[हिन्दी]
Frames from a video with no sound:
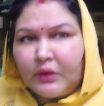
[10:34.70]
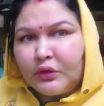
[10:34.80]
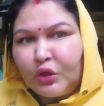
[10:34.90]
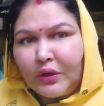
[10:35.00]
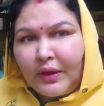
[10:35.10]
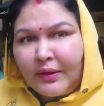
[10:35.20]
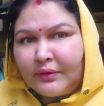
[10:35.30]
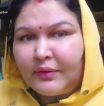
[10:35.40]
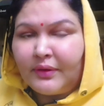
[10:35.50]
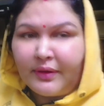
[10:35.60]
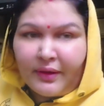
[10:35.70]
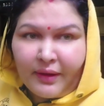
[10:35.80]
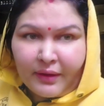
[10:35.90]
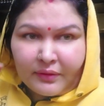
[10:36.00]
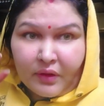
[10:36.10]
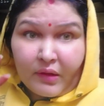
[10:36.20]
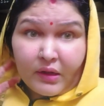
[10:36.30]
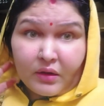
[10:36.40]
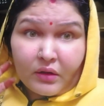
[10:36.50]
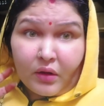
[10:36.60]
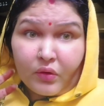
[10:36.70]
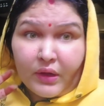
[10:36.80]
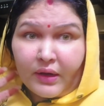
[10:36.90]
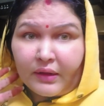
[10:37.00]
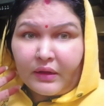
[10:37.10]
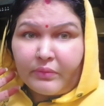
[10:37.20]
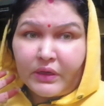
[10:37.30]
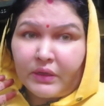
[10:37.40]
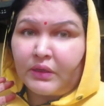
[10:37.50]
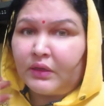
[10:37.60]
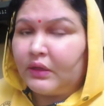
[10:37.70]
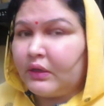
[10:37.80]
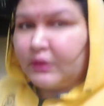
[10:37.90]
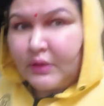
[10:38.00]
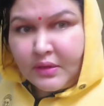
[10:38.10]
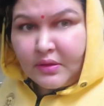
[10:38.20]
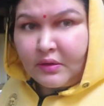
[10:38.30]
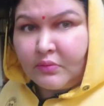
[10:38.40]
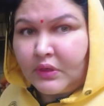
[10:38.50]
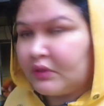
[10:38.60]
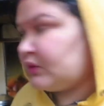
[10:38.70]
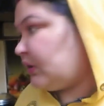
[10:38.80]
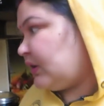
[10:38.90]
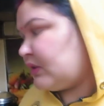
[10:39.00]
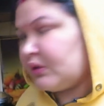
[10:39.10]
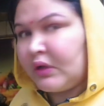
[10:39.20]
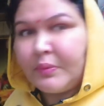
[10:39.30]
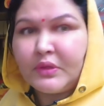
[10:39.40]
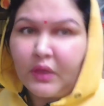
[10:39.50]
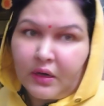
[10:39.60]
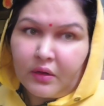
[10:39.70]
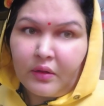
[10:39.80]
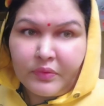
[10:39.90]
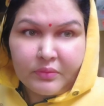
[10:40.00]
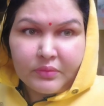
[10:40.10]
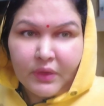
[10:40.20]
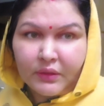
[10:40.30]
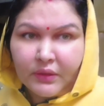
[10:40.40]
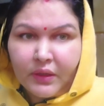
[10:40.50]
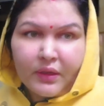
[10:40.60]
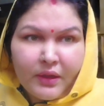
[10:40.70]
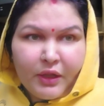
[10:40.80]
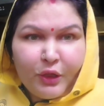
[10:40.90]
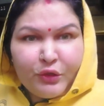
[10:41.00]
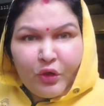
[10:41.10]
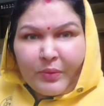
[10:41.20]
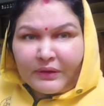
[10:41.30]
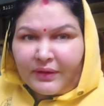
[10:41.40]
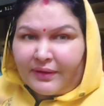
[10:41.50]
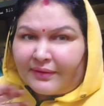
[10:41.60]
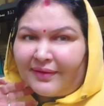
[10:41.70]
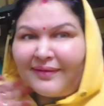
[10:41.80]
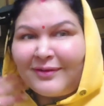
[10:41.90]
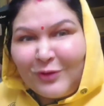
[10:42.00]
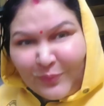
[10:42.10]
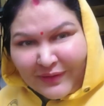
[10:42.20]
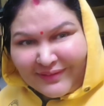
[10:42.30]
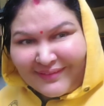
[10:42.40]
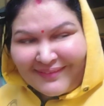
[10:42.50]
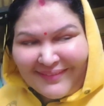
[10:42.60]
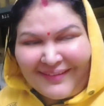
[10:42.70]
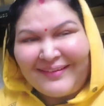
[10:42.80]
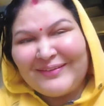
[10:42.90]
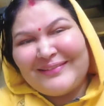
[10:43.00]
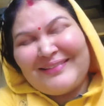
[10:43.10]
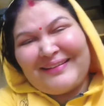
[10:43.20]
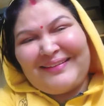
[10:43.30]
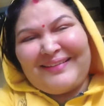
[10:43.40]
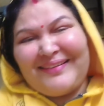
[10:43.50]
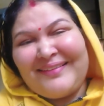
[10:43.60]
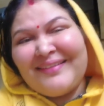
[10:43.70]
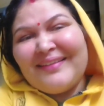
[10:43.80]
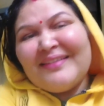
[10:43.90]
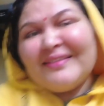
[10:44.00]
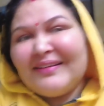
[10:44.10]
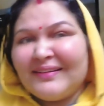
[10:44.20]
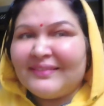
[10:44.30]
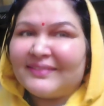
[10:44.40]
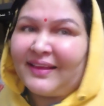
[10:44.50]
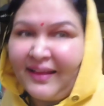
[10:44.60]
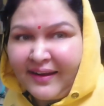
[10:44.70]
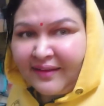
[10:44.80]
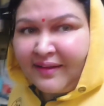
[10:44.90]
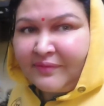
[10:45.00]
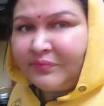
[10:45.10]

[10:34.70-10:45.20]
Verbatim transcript: तो गाइज एक सवा घंटा हो गया लागे मैंने किचन में तो किचन का भी सारा काम निपटा दिया यो बर्तन रताना यो बर्तन रताना यो रताना सारा काम